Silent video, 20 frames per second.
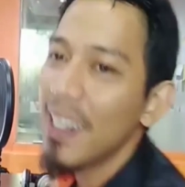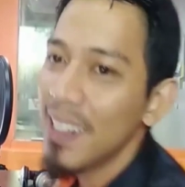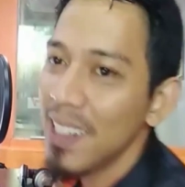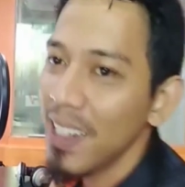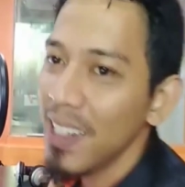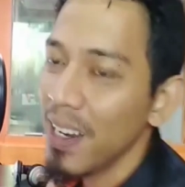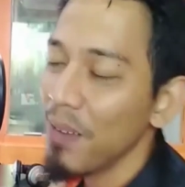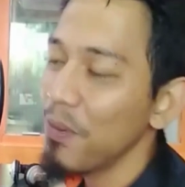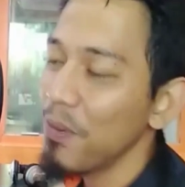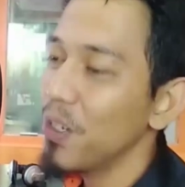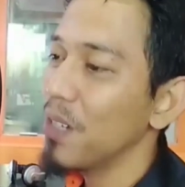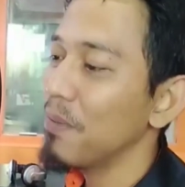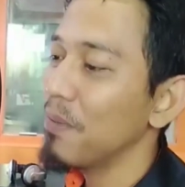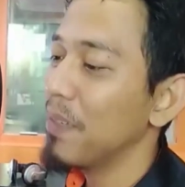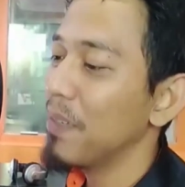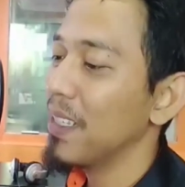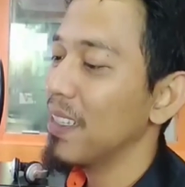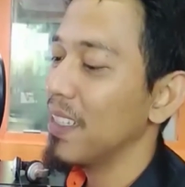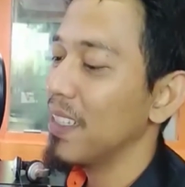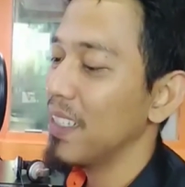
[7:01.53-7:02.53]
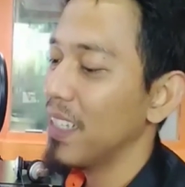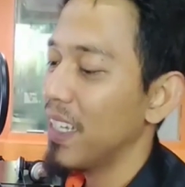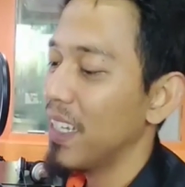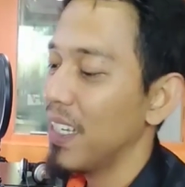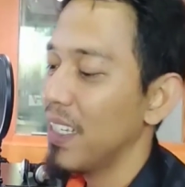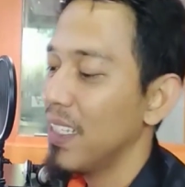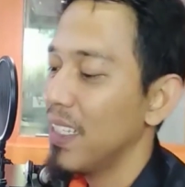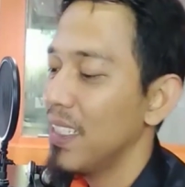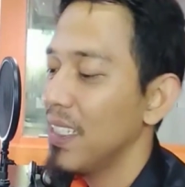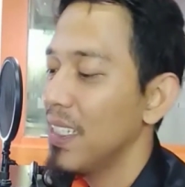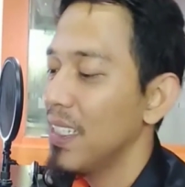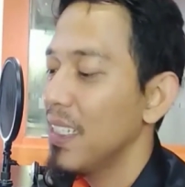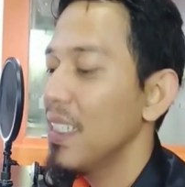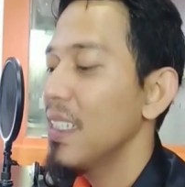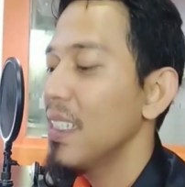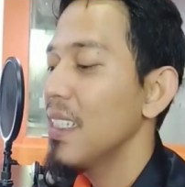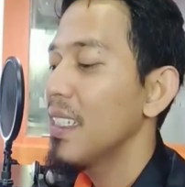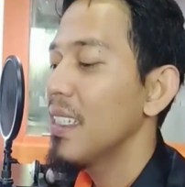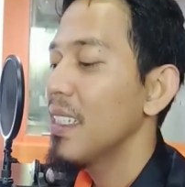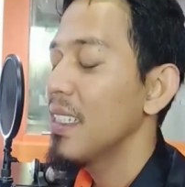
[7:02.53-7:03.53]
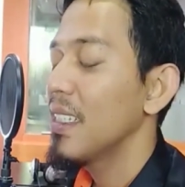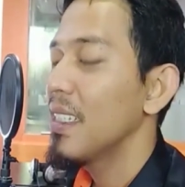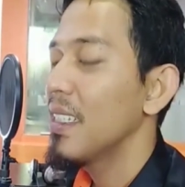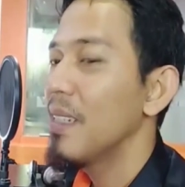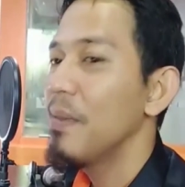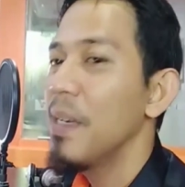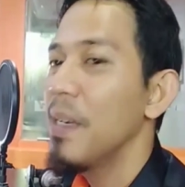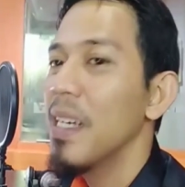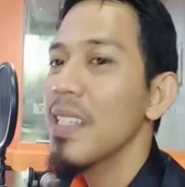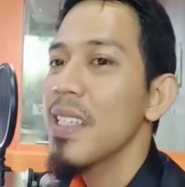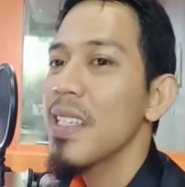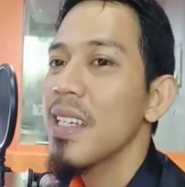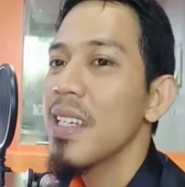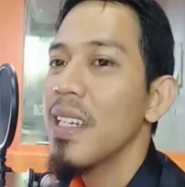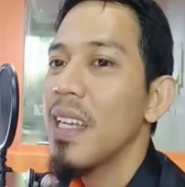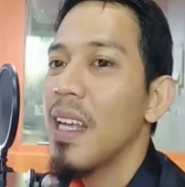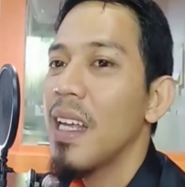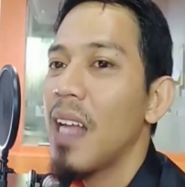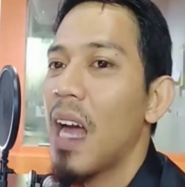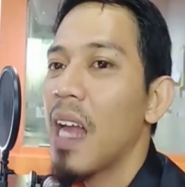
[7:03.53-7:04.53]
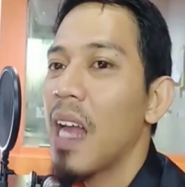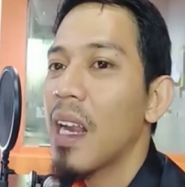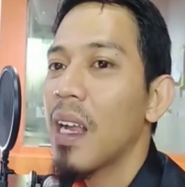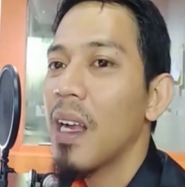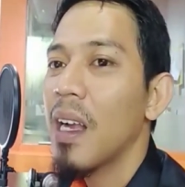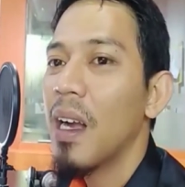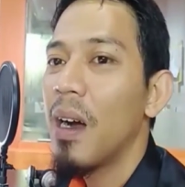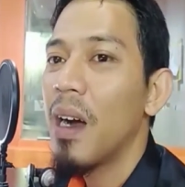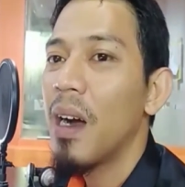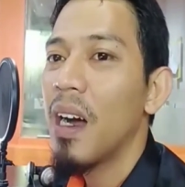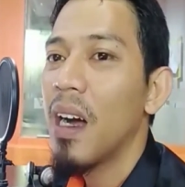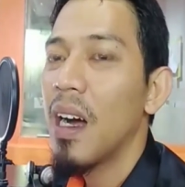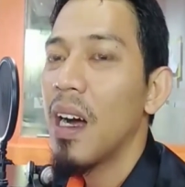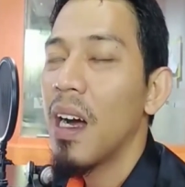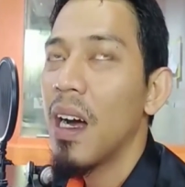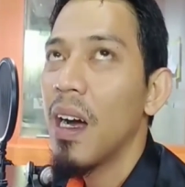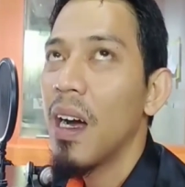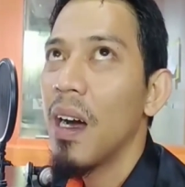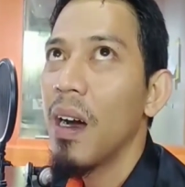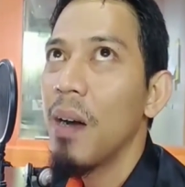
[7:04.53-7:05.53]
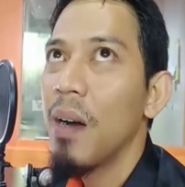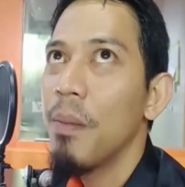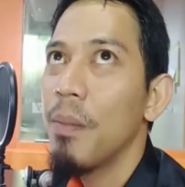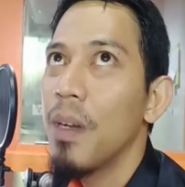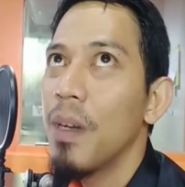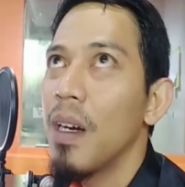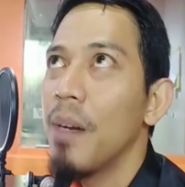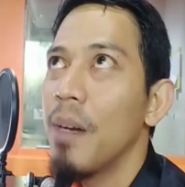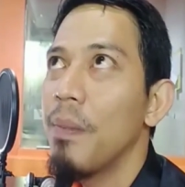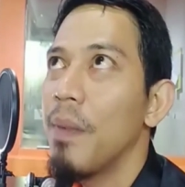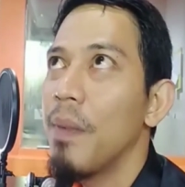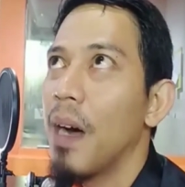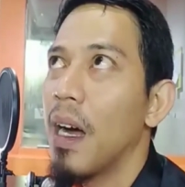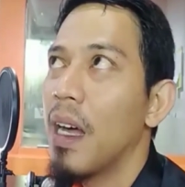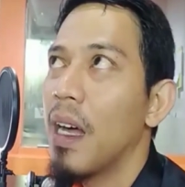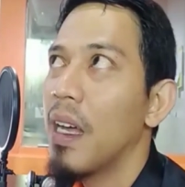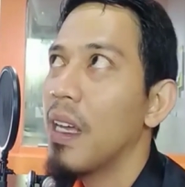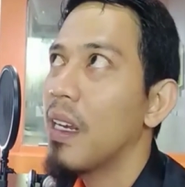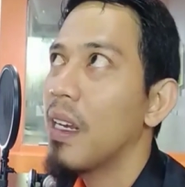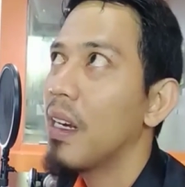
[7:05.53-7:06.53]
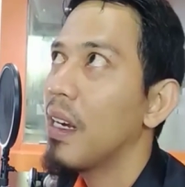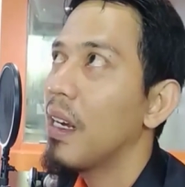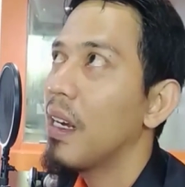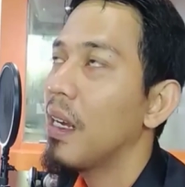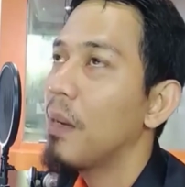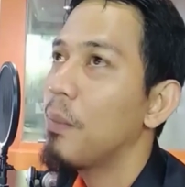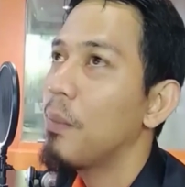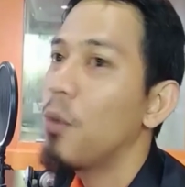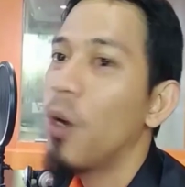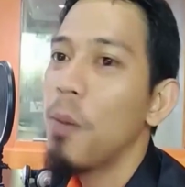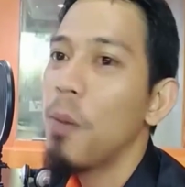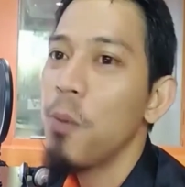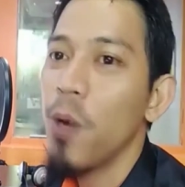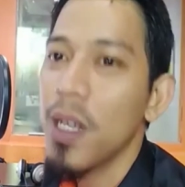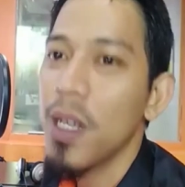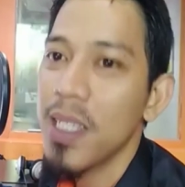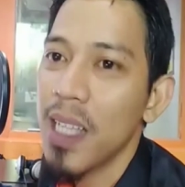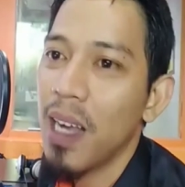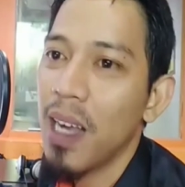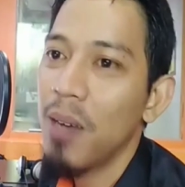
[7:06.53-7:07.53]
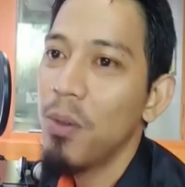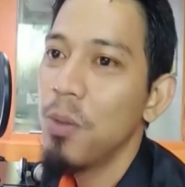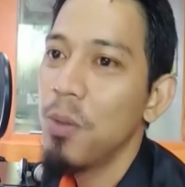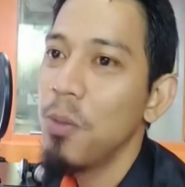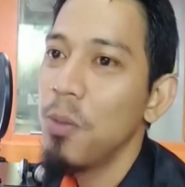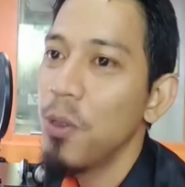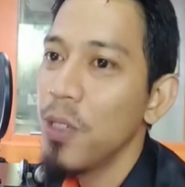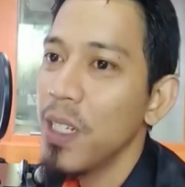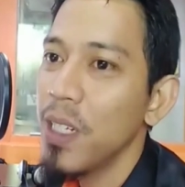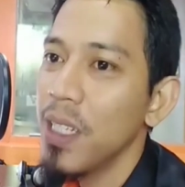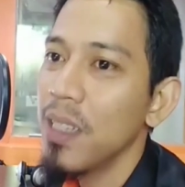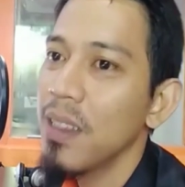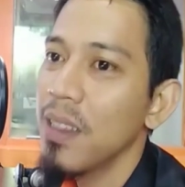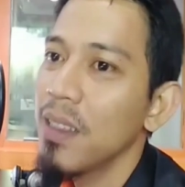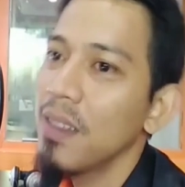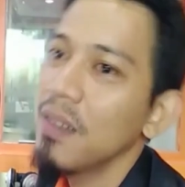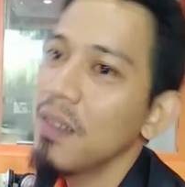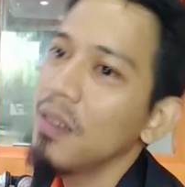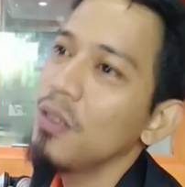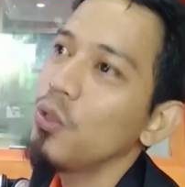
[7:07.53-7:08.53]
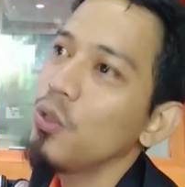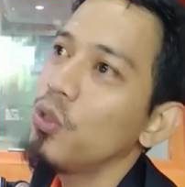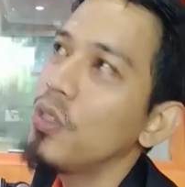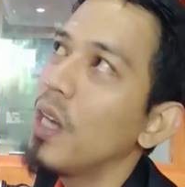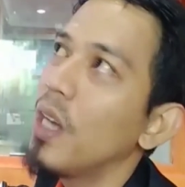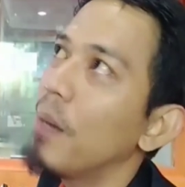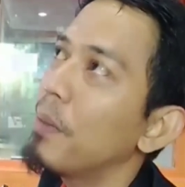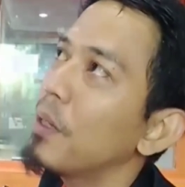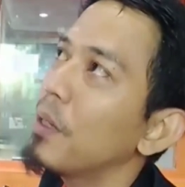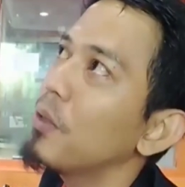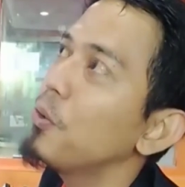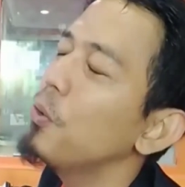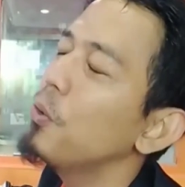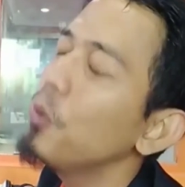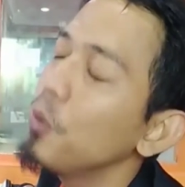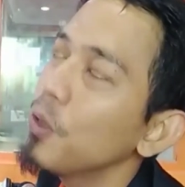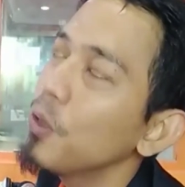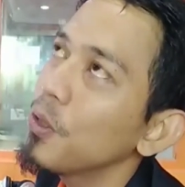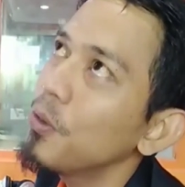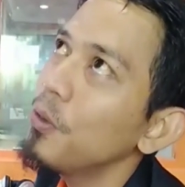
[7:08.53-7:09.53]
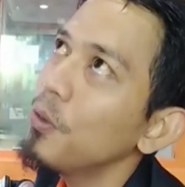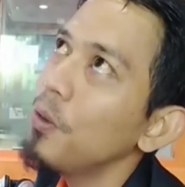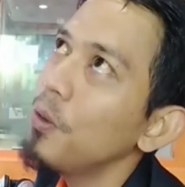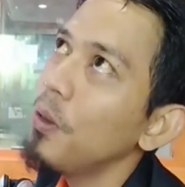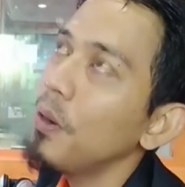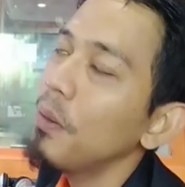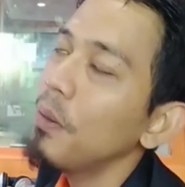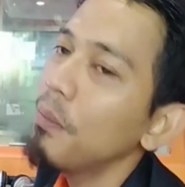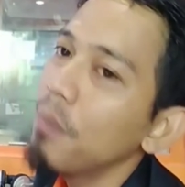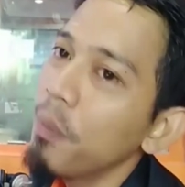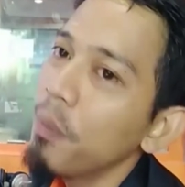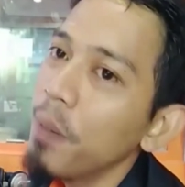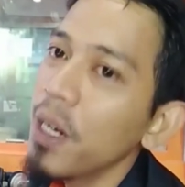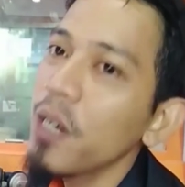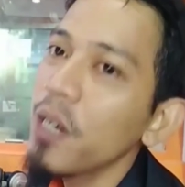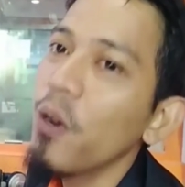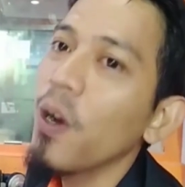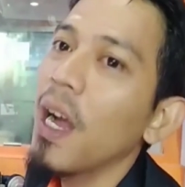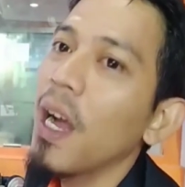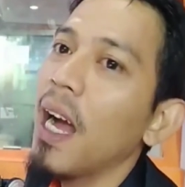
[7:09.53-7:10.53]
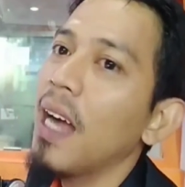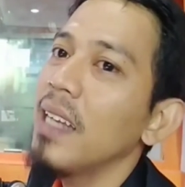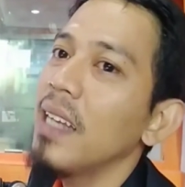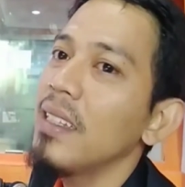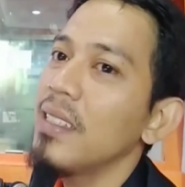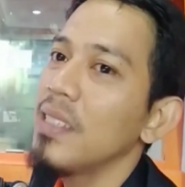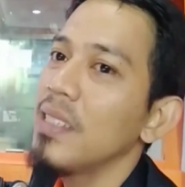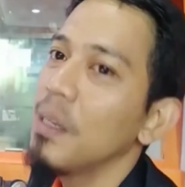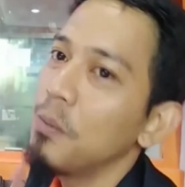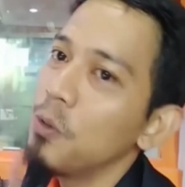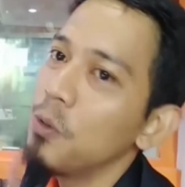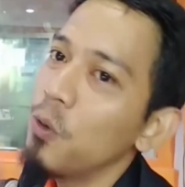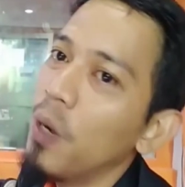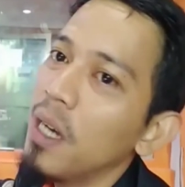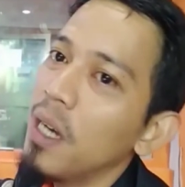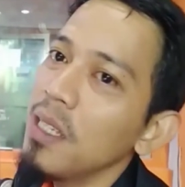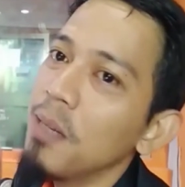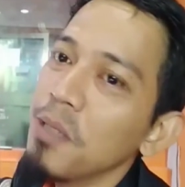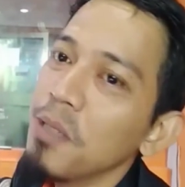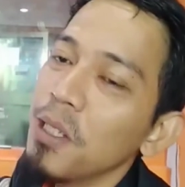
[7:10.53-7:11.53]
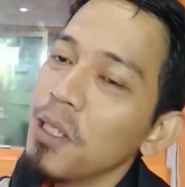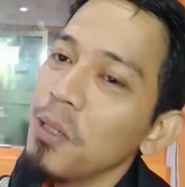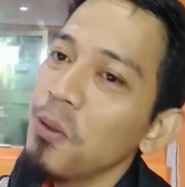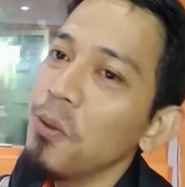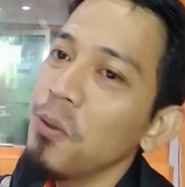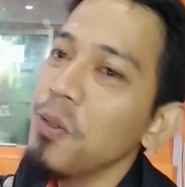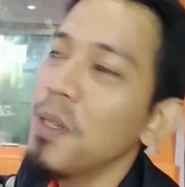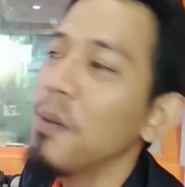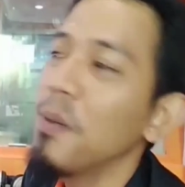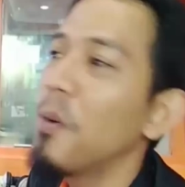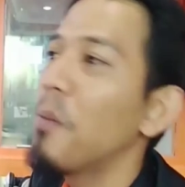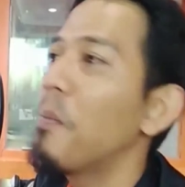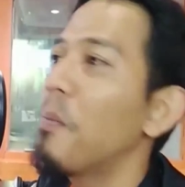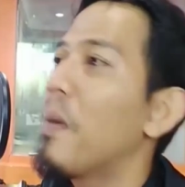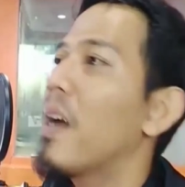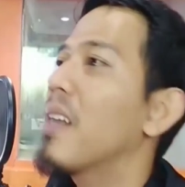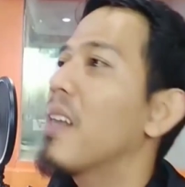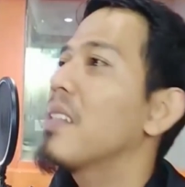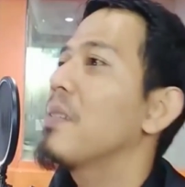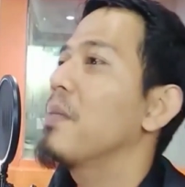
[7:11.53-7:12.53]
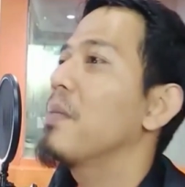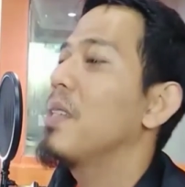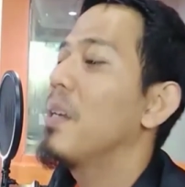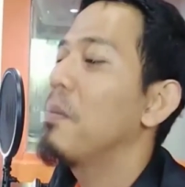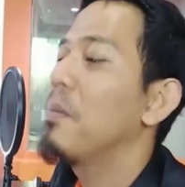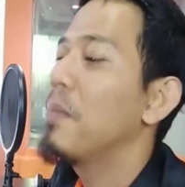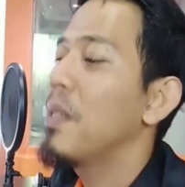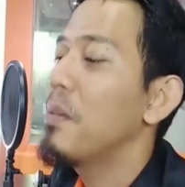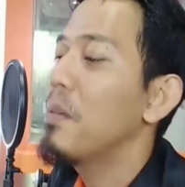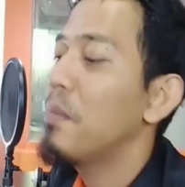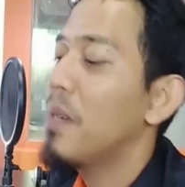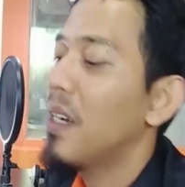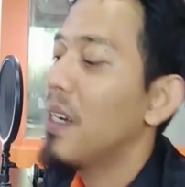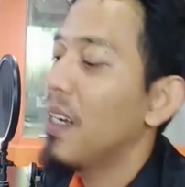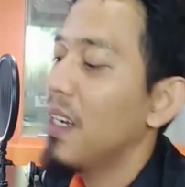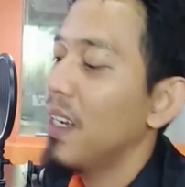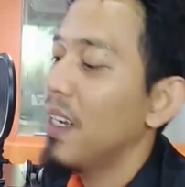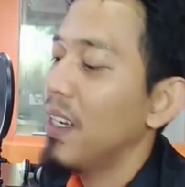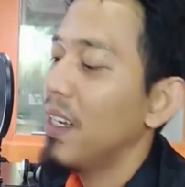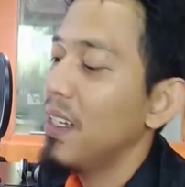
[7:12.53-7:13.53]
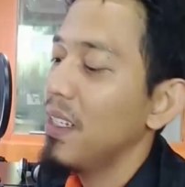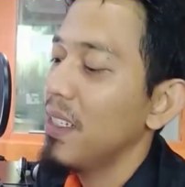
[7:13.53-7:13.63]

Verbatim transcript: di Labuan Metenya. Jadi biasanya arek nge arek buka puasa ngabuburit zaman dulu itu bebeledogan jam 2 jam tilu jam 4 sampai jam 5 ya